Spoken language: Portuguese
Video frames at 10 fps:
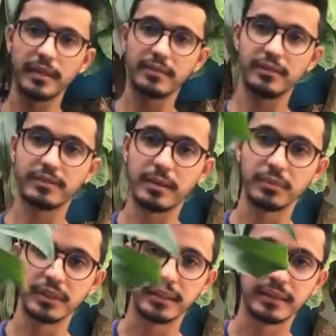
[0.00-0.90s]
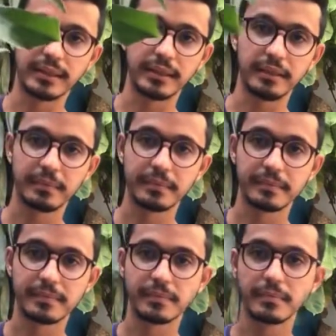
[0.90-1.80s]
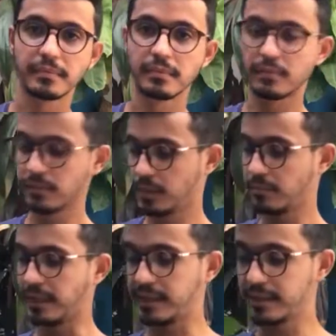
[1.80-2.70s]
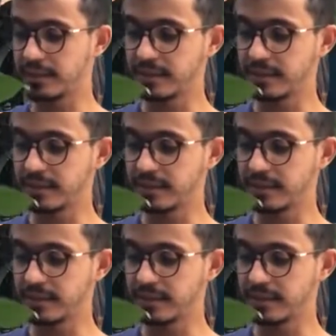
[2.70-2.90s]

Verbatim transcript: como ela vai ficar bonita aqui. Parece